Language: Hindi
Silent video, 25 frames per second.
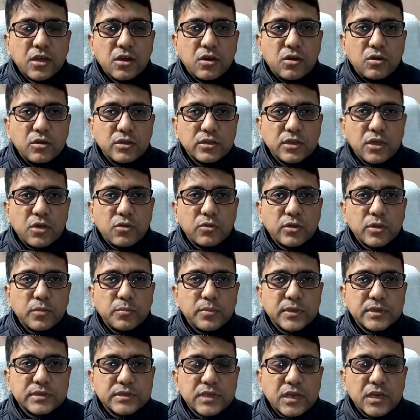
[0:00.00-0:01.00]
और नाव के
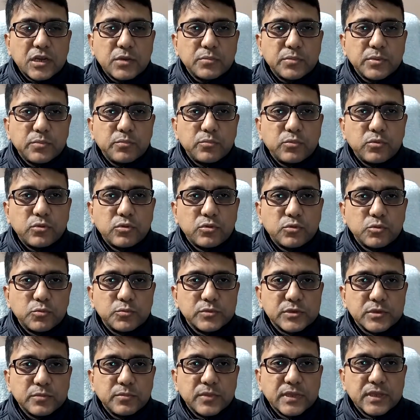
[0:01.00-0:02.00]
परिचालन पे पूर्ण रूप
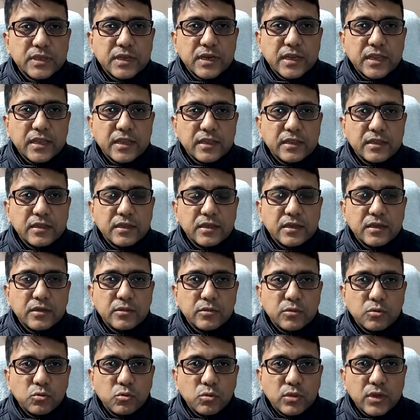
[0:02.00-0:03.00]
से बंद रहे
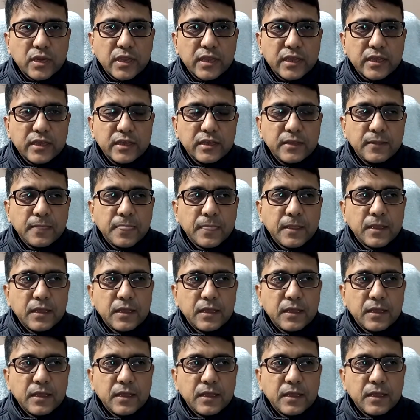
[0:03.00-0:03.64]
रोक रहेगी